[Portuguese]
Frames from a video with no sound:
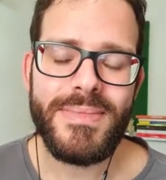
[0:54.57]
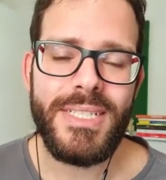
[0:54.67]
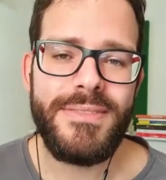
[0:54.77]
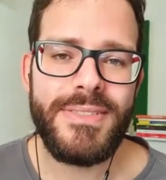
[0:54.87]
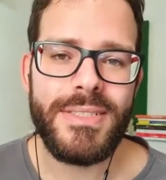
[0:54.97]

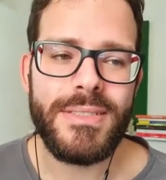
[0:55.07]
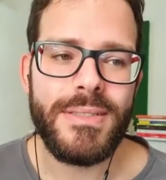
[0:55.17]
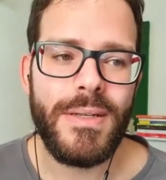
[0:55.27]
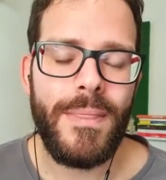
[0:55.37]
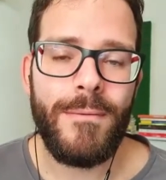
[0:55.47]
enfim,
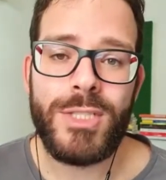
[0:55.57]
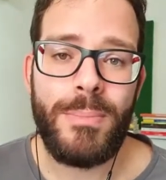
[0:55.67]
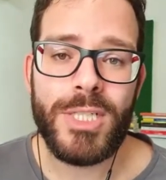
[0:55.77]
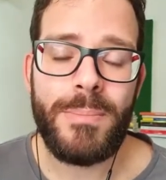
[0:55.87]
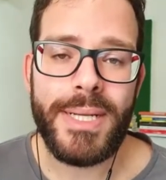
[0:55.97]
você
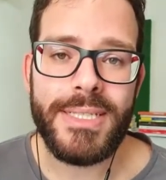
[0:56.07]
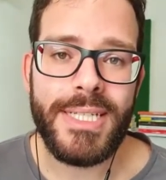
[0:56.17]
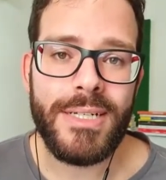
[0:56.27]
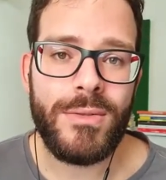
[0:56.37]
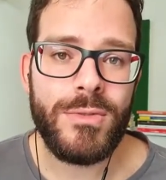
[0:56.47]
pode
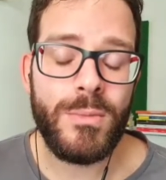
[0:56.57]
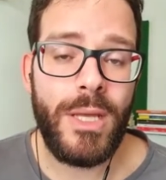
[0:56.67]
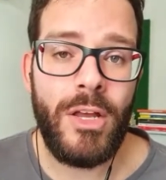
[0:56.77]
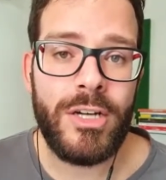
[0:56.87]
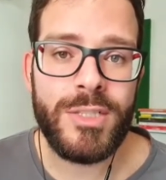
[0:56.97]
aprender com os
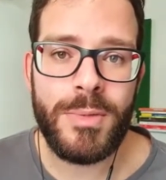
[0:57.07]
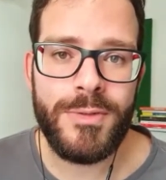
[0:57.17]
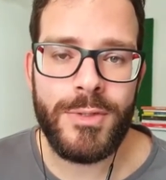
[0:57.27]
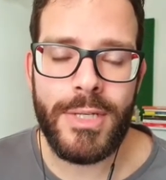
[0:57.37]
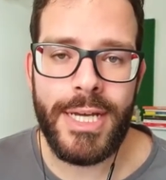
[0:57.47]
melhores
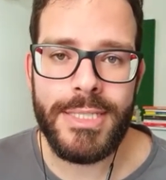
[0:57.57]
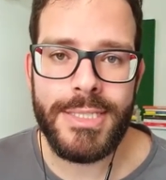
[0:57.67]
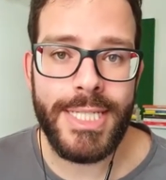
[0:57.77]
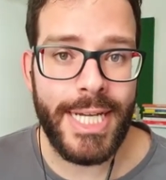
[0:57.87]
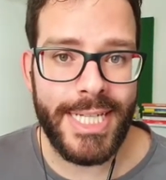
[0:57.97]

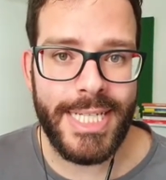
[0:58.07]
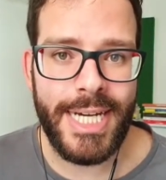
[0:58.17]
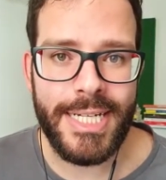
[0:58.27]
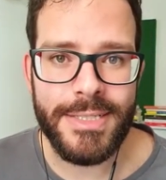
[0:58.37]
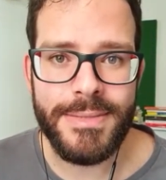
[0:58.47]
profissionais em cada
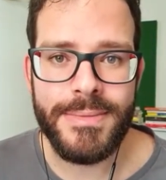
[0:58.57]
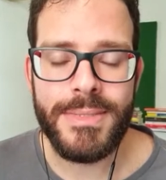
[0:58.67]
área.